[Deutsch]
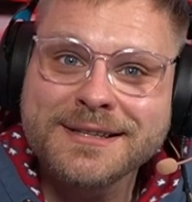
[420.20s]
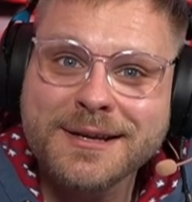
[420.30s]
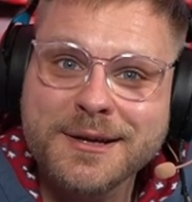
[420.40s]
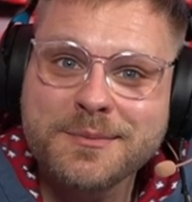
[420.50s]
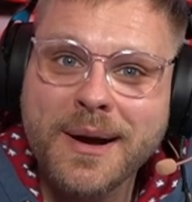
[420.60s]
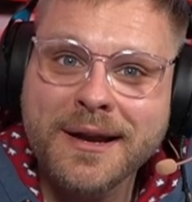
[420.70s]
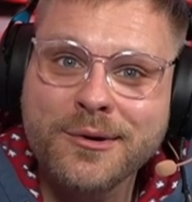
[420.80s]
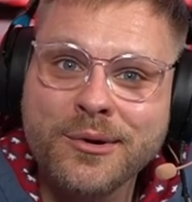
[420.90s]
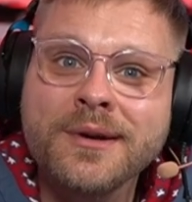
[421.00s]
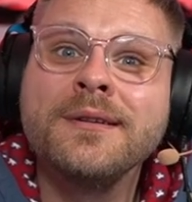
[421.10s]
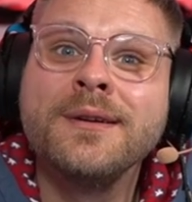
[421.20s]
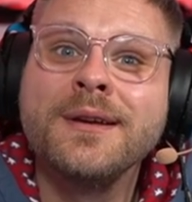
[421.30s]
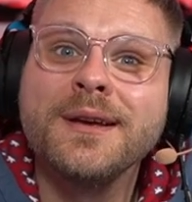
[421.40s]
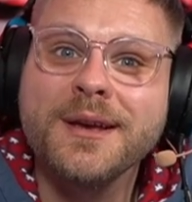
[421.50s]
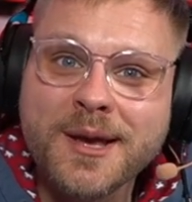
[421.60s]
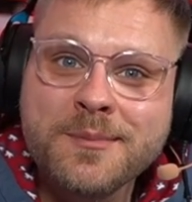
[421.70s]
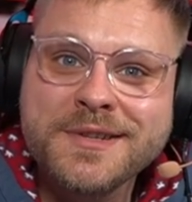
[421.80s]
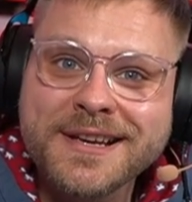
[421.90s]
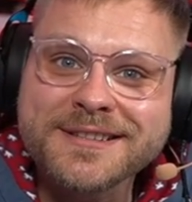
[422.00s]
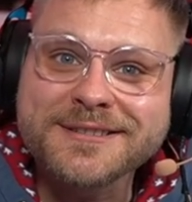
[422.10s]
gleich mal anhören im
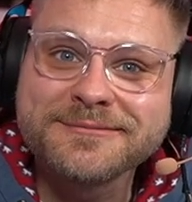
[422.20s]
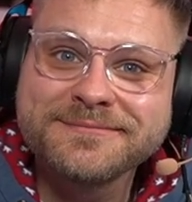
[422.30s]
Test.